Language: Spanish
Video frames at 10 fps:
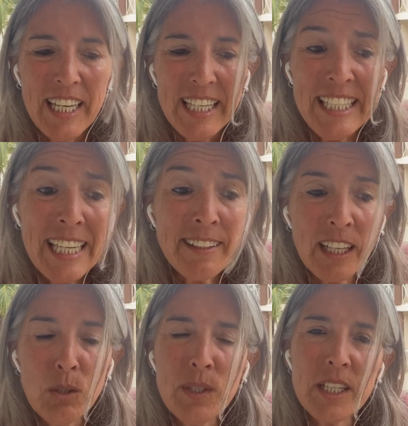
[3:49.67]
Y esta
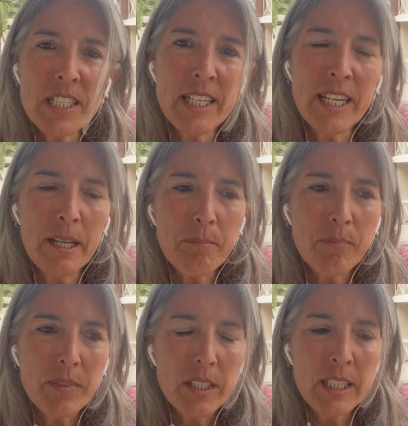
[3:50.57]
luna llena
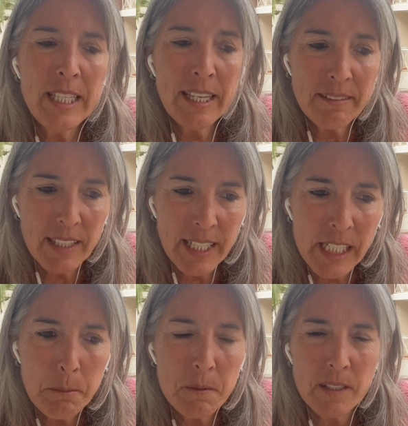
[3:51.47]
y este
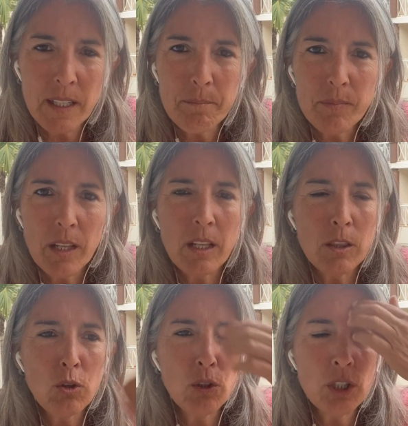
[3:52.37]
eclipse,
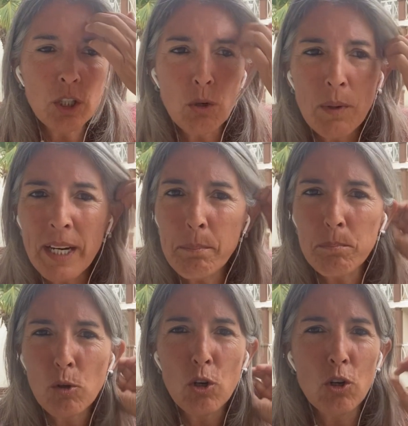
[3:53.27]
donde nos van a
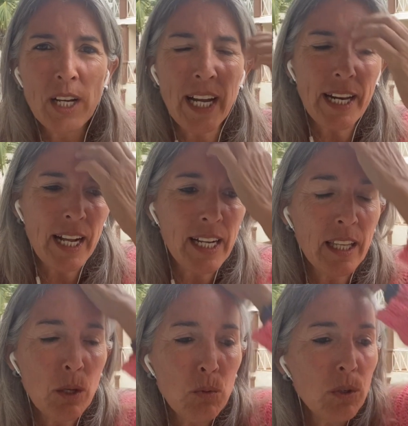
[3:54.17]
colocar a
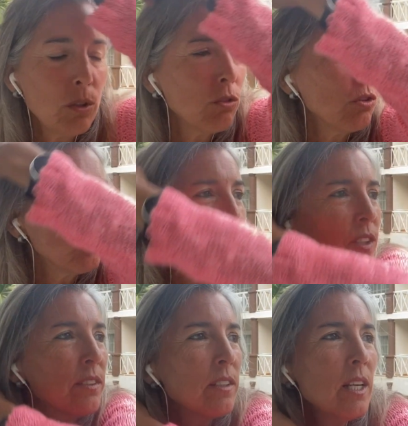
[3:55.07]
cada uno de nosotros
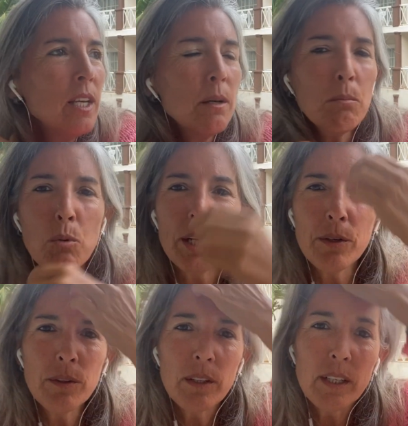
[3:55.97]
es,
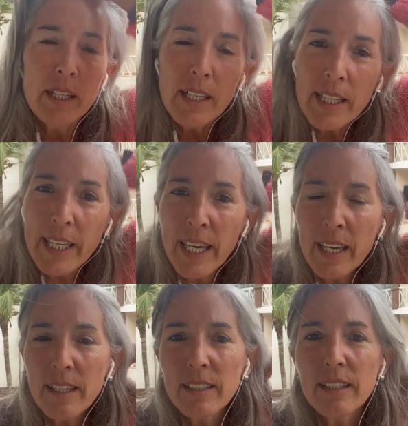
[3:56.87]
bueno,
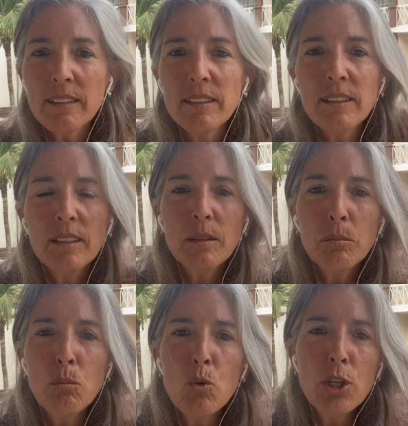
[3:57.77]
¿qué
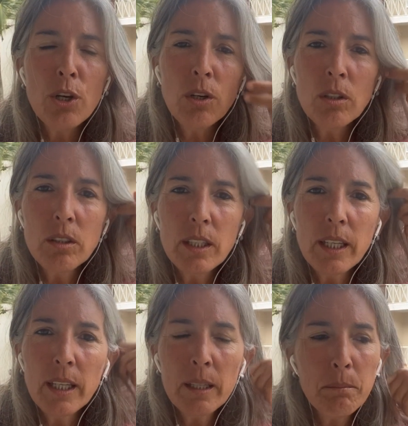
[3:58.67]
murió
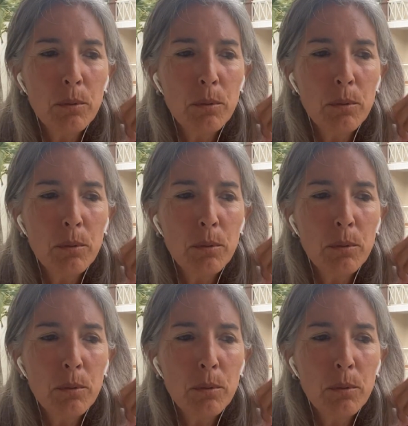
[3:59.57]
en